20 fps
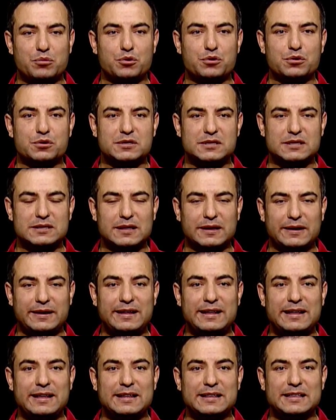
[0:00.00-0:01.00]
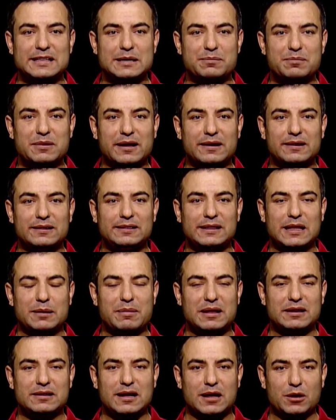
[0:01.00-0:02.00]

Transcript: Bugün sizlere kimyanın temel